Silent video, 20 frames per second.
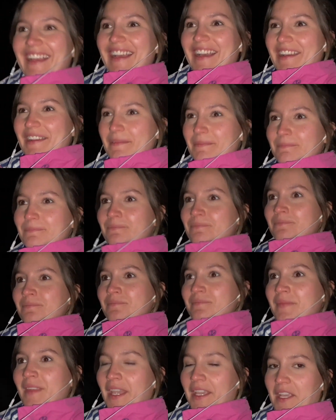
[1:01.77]
ähm,
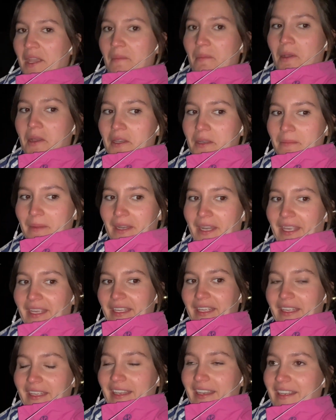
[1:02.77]
ich habe heute meine
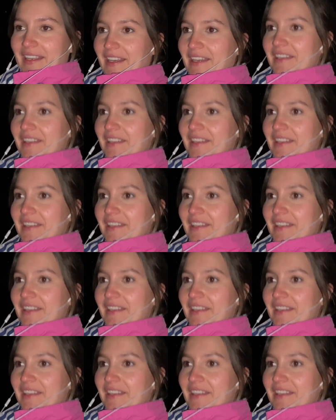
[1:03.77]
Regenjacke